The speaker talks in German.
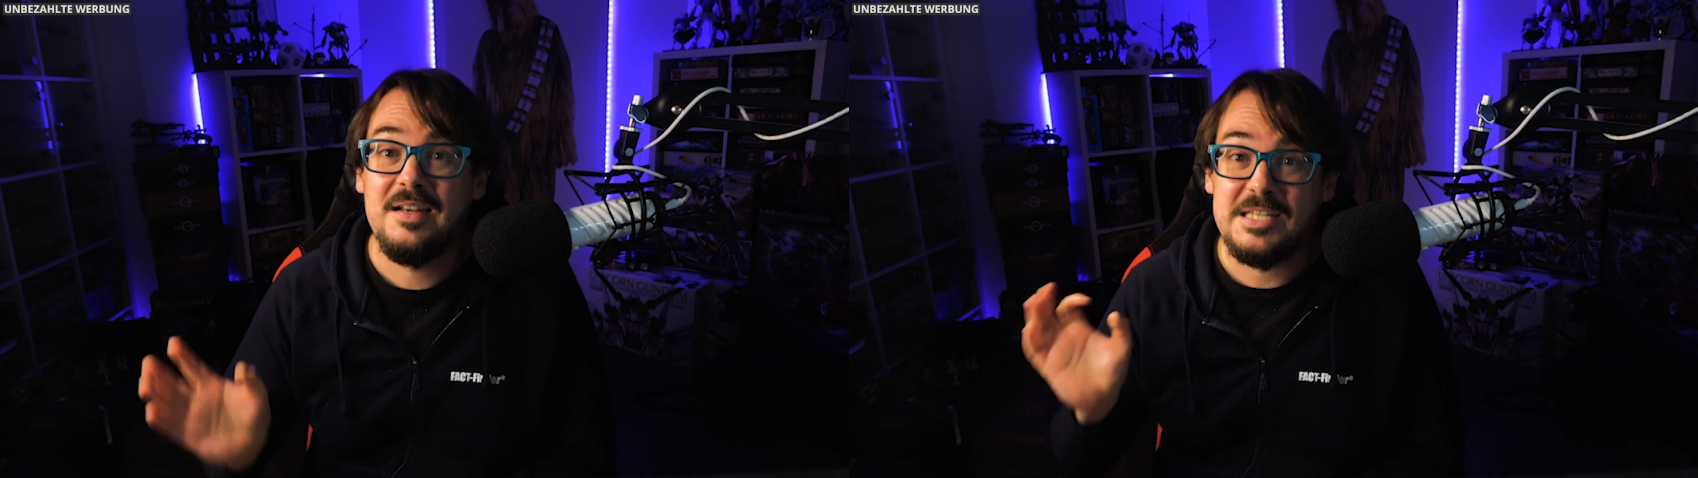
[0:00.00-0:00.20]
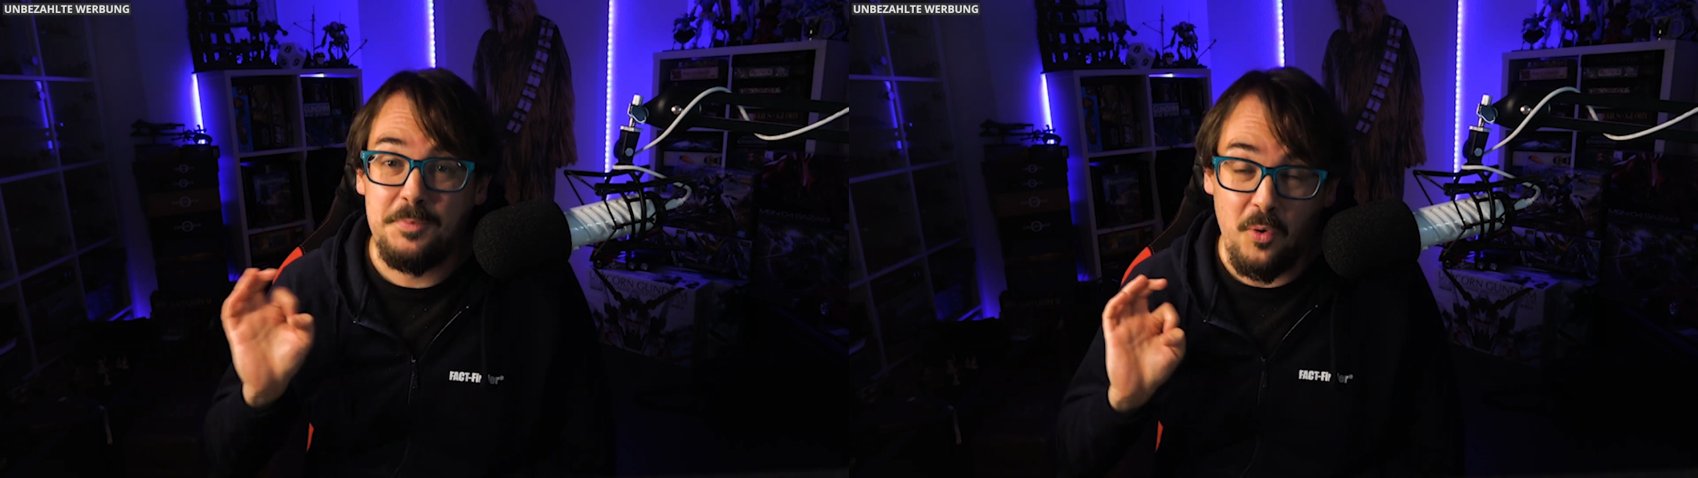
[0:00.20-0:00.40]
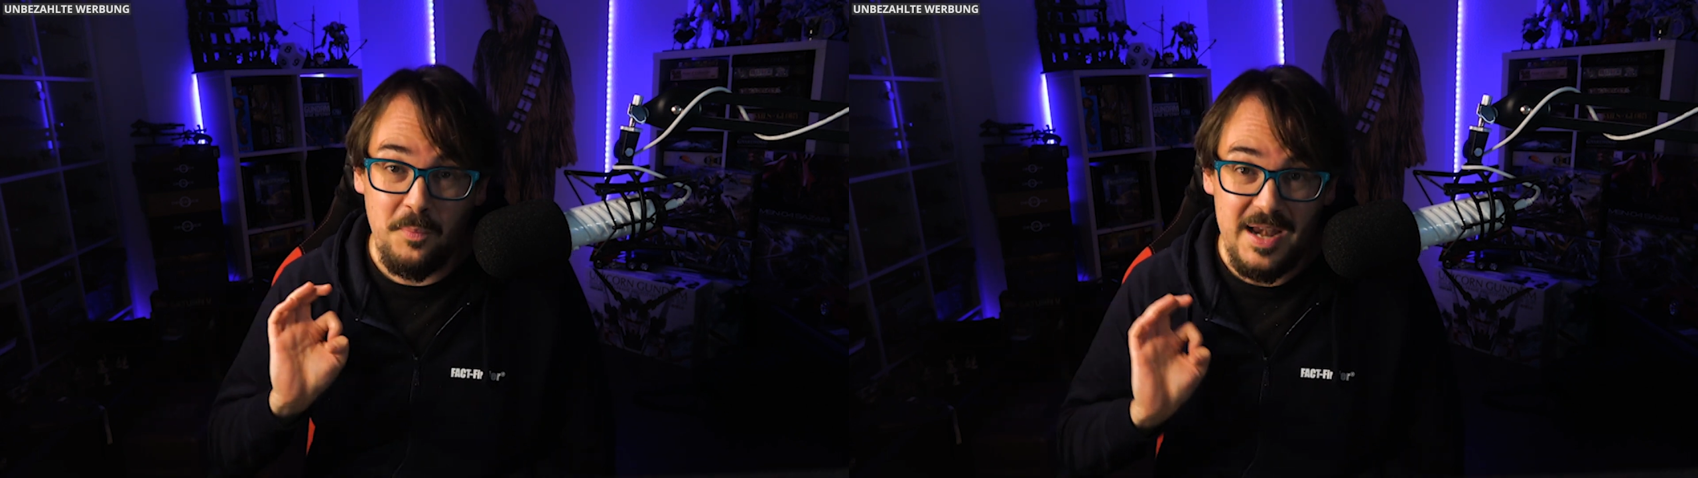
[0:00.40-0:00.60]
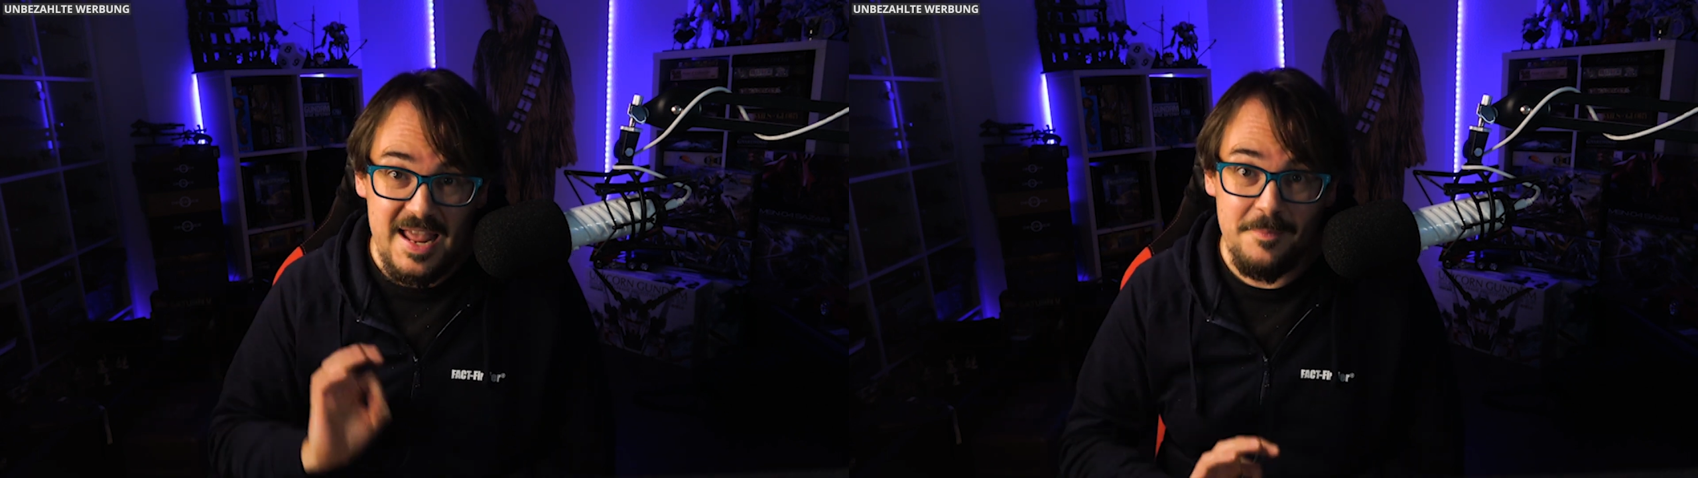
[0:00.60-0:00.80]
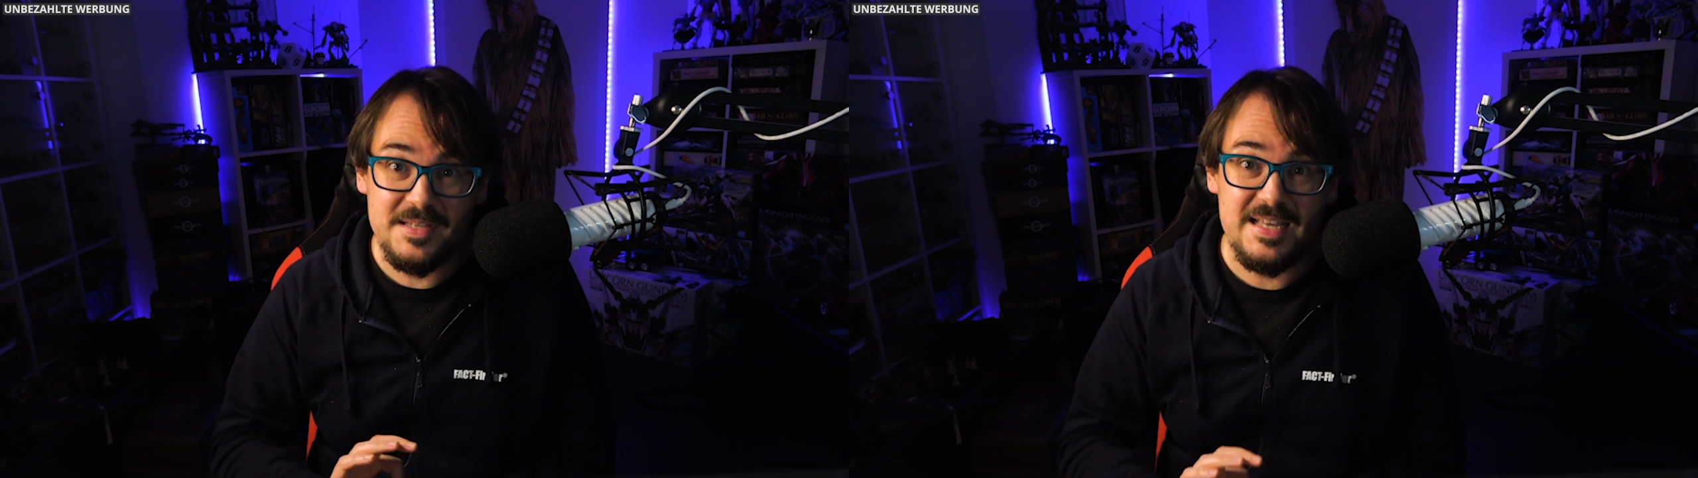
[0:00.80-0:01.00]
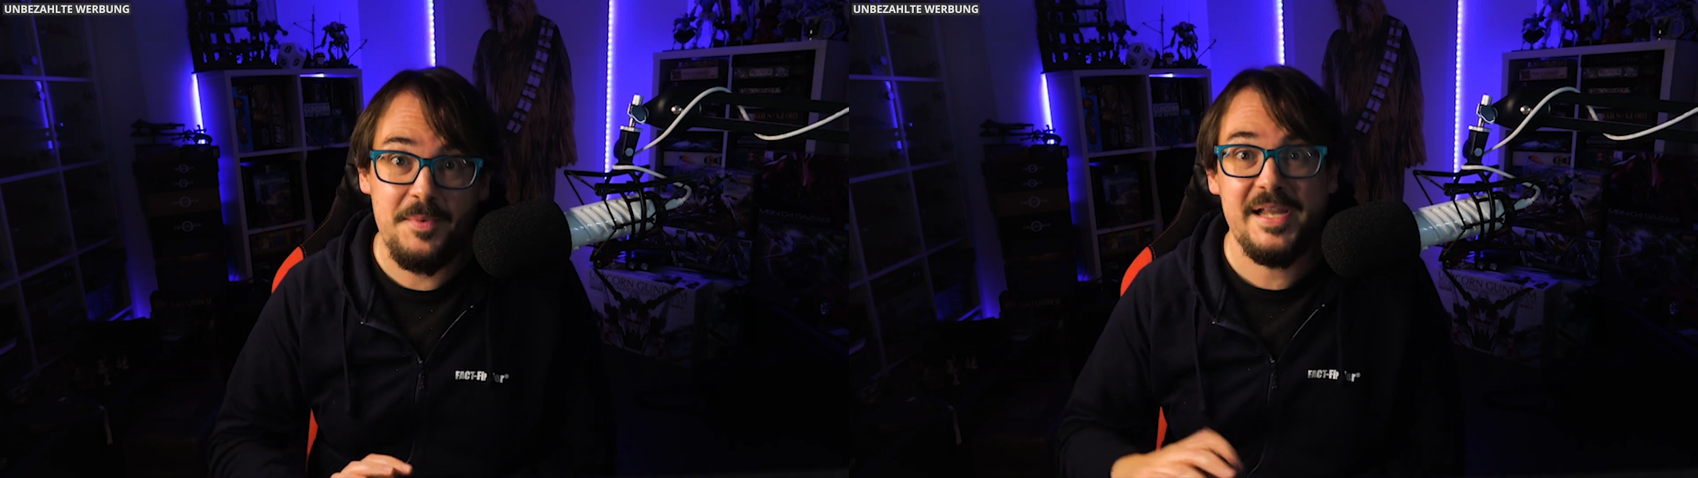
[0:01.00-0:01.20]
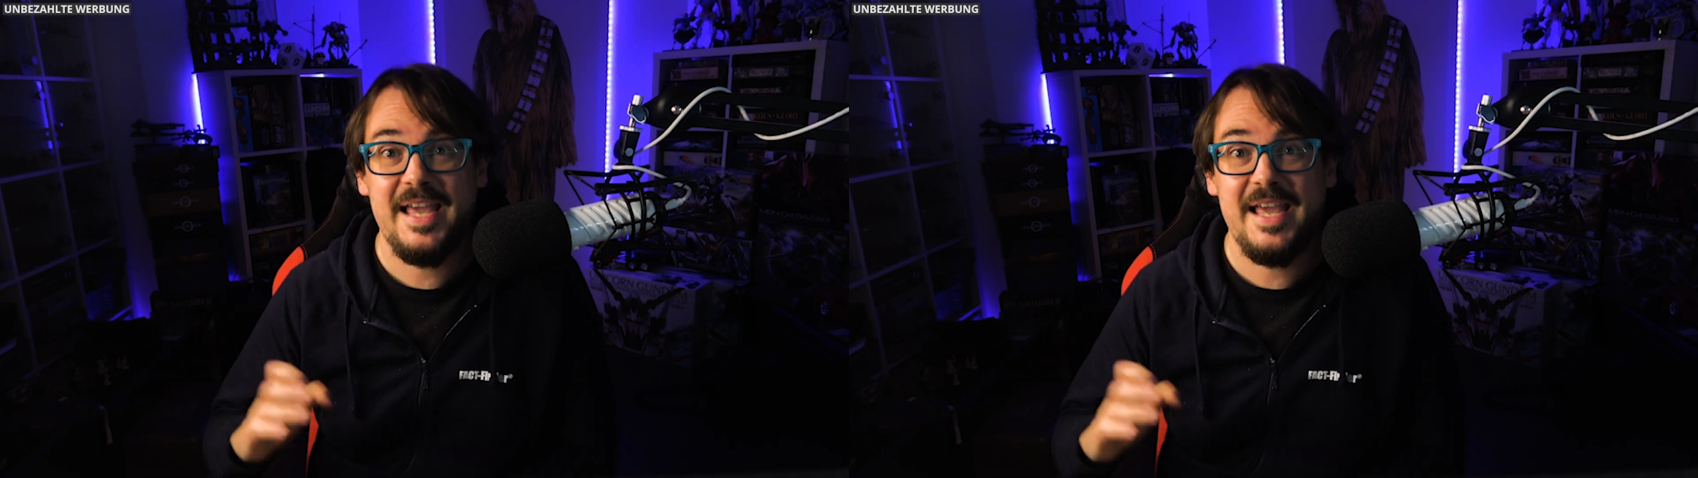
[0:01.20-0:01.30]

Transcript: Das Problem ist aber